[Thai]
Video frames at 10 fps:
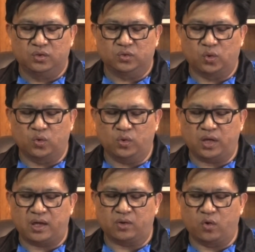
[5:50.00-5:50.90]
ตัวลุง
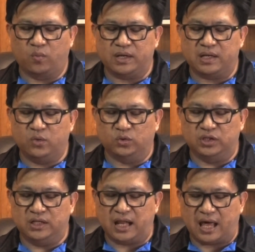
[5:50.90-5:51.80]
เองคงไม่ได้อยู่
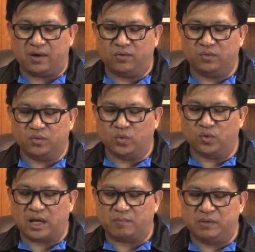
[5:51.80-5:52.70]
ที่นี่แล้วลุง
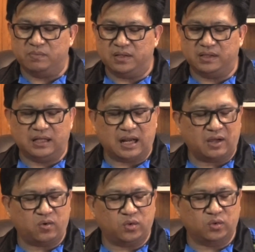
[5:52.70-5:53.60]
และเพื่อนๆออีกหลาย
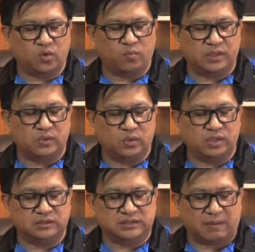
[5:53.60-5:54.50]
คนคงไปอยู่เรื
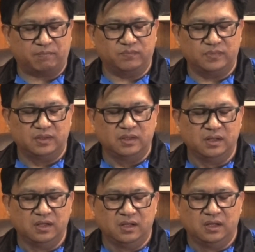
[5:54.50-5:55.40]
อน
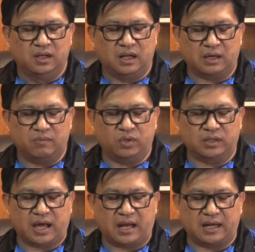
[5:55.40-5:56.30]
จำ และกระบวน
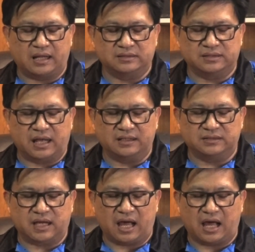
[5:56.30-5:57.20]
การอันแสน
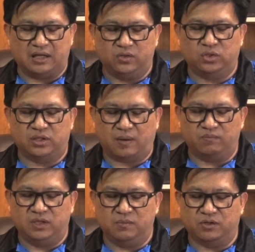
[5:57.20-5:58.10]
จะอยุติธรรม
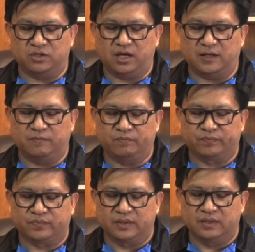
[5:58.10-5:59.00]
ที่ประเทศ
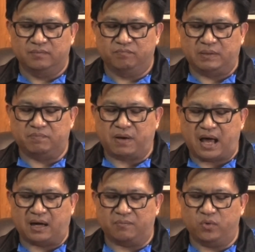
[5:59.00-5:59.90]
ปิด
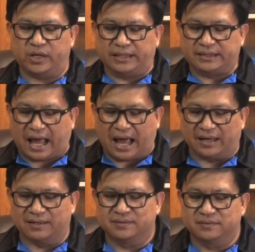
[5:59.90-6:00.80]
ปากผู้เห็นต่าง
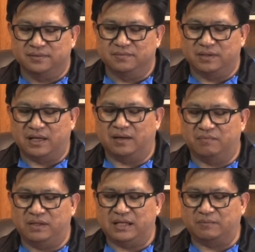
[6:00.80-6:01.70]

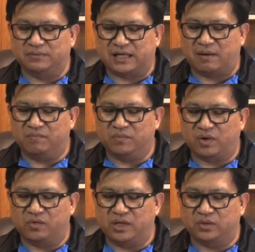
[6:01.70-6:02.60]
มีหนำซ้ำเรายัง